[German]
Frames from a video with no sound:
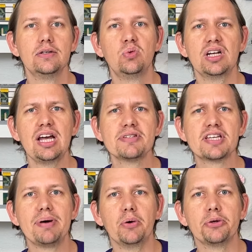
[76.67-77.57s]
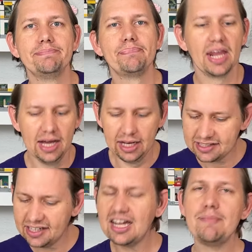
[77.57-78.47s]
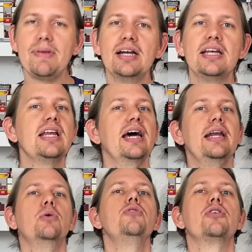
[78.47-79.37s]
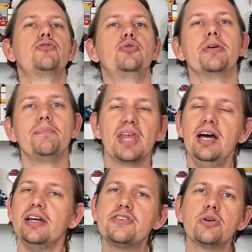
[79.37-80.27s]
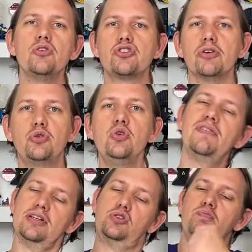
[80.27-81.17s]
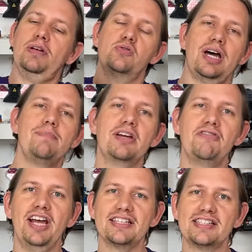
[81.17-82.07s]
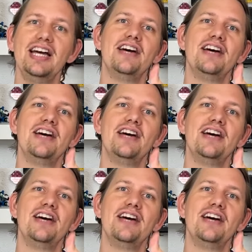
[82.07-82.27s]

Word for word: Und dann habe ich es gebaut. Das Set kam an in einer Kunststofftüte. Diese Kunststofftüte war super zusammengeflext.